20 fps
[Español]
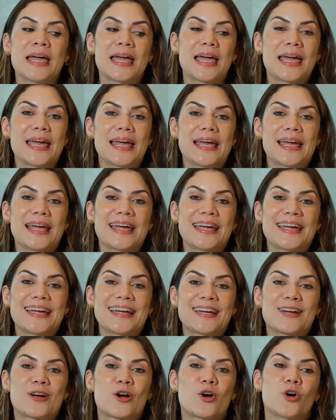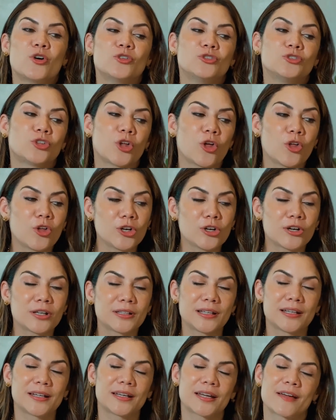Eh, con todo lo que
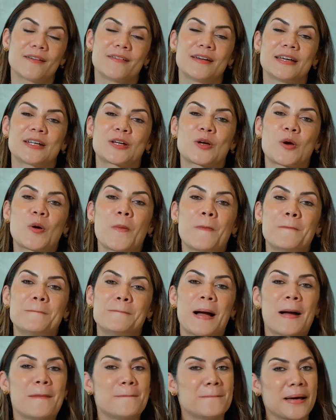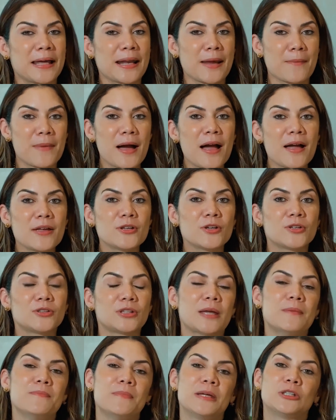tiene que ver con pan para mayo,
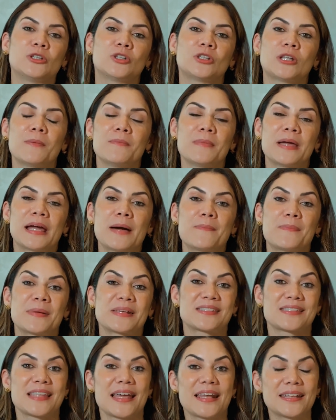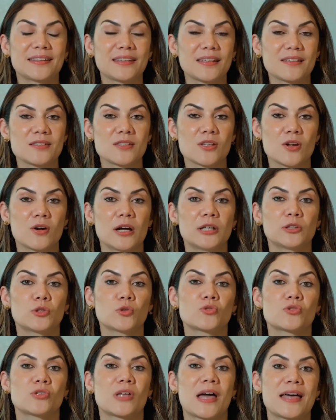te invito también a prestar atención a
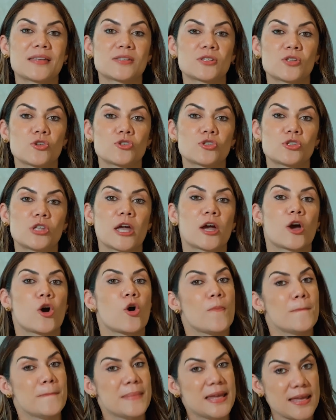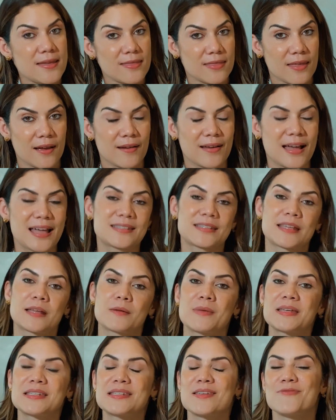tus gastos de comida, a ser
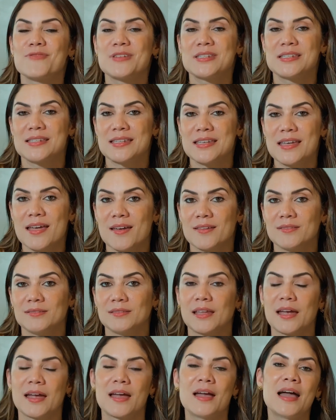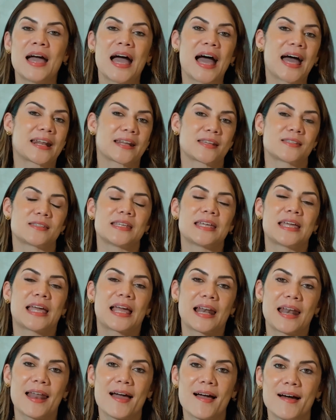más eficiente, a
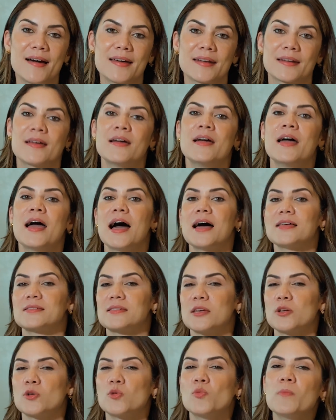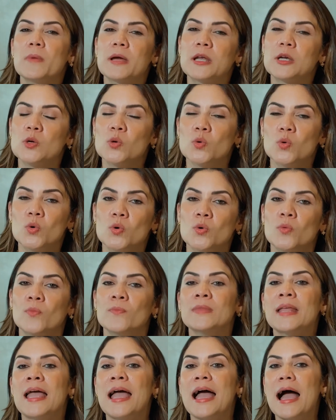reciclar, a hacer un menú,
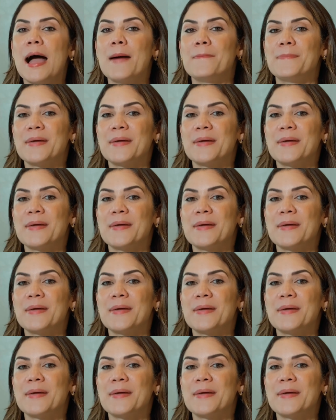a